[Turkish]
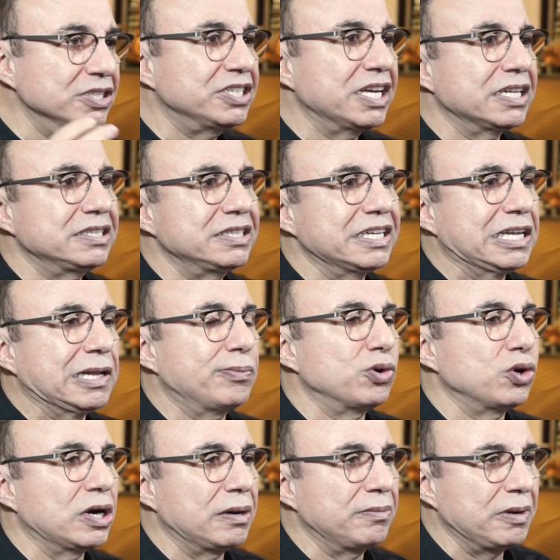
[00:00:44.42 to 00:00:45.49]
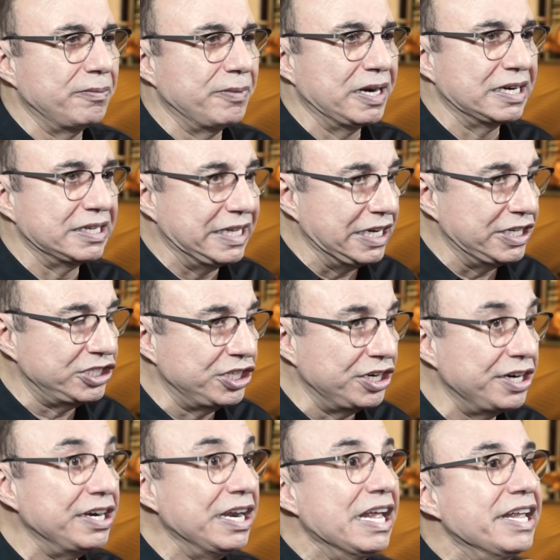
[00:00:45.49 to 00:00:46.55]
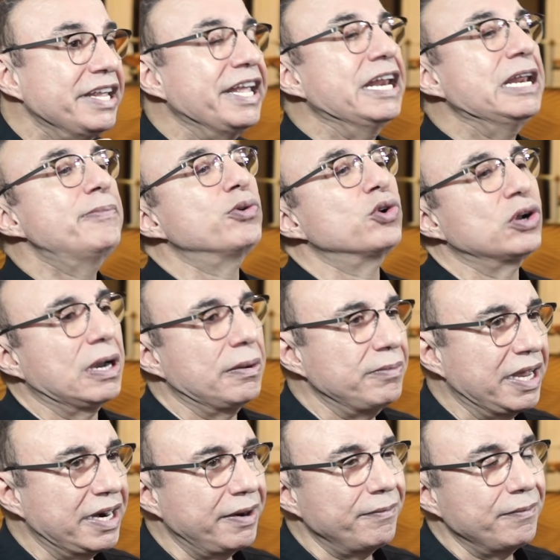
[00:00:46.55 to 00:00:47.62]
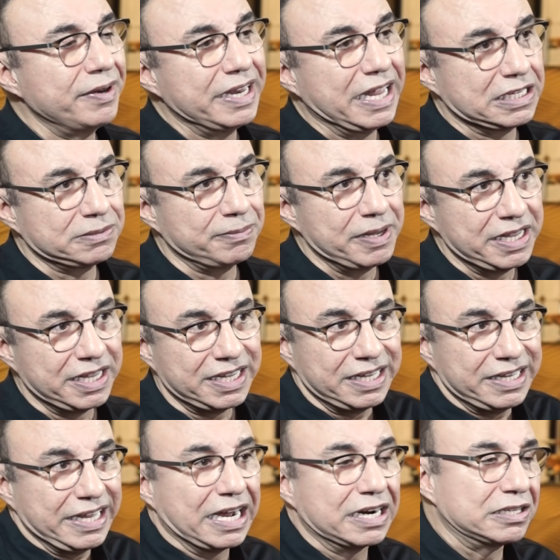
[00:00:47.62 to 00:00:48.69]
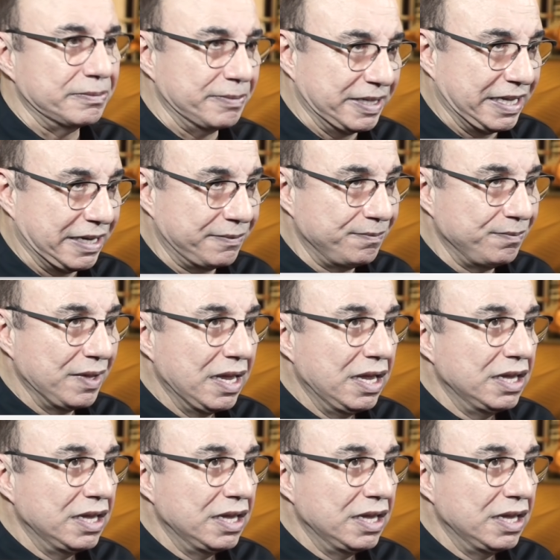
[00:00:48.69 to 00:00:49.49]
bilinç altındaki programlamaları değiştirir, yeni programlar yazmaya yardım eder.